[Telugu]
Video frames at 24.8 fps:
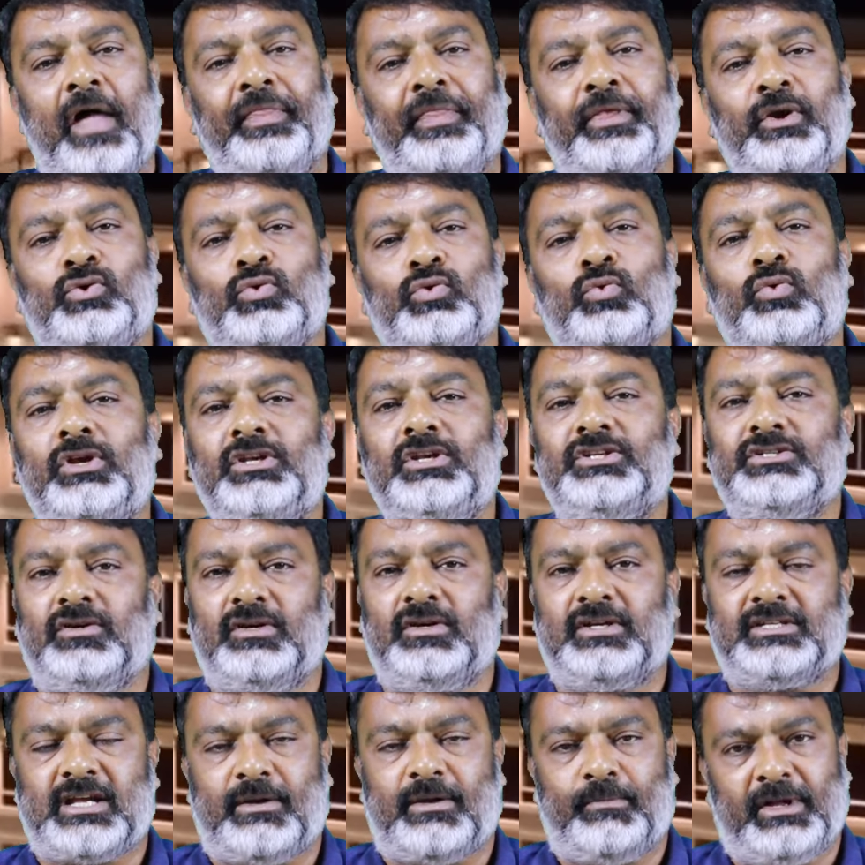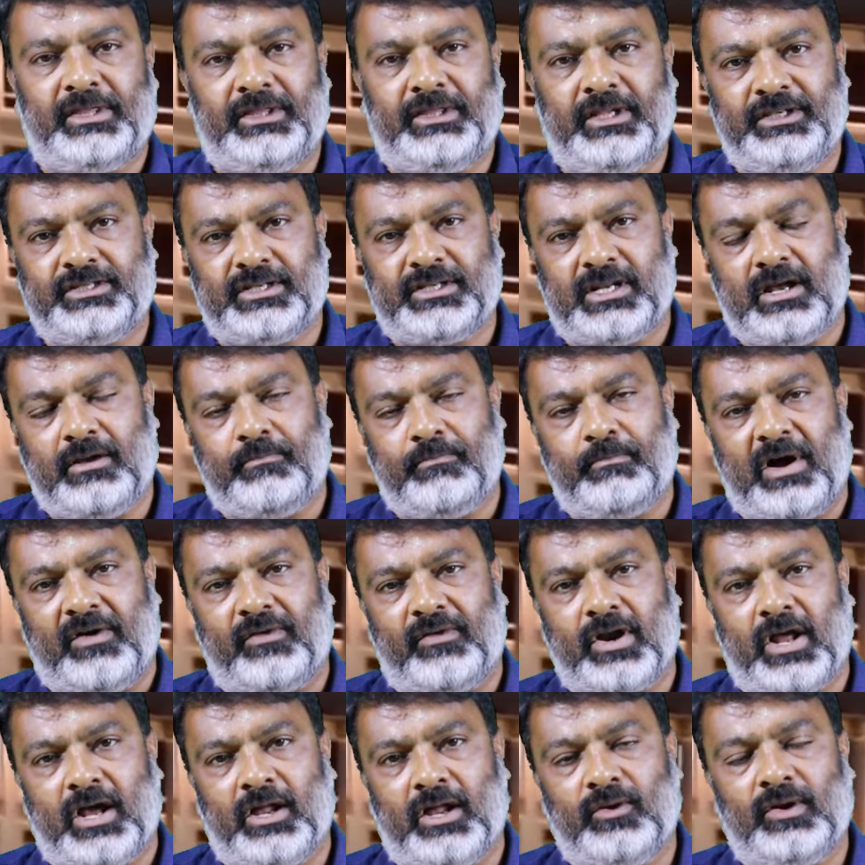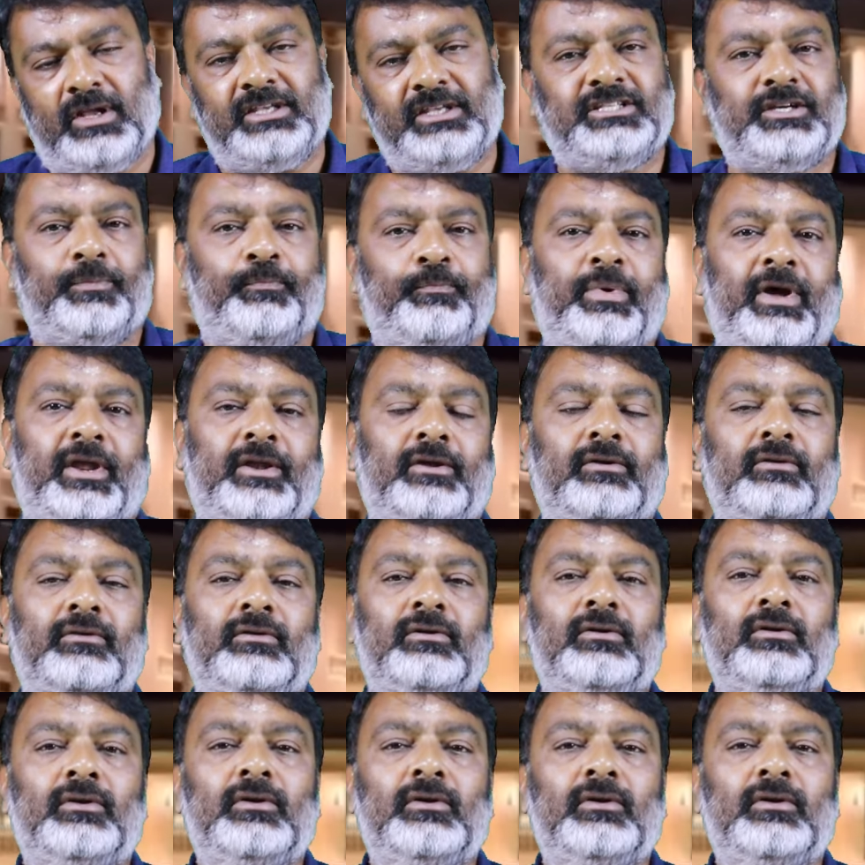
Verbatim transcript: అది టూరిజంకి సంబంధించిన భవనాలు అని చెప్పారు